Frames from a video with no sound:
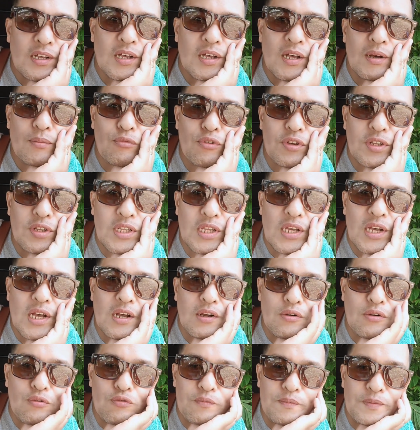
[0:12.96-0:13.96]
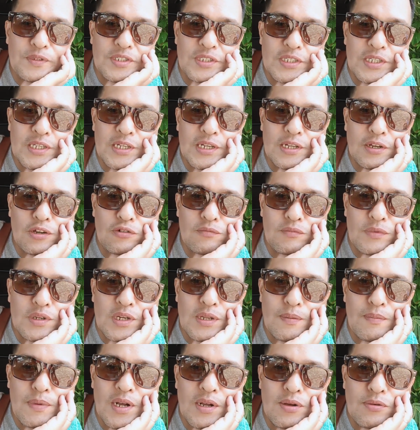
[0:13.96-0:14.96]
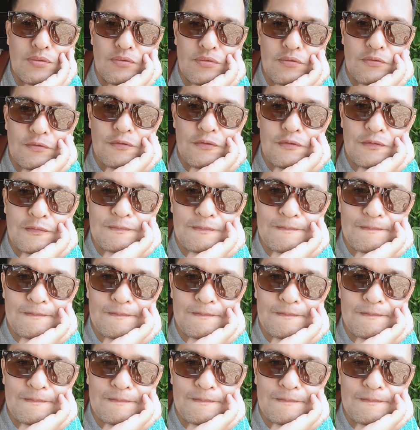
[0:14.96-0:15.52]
Amoy ni ako opisina ko man nabag-o.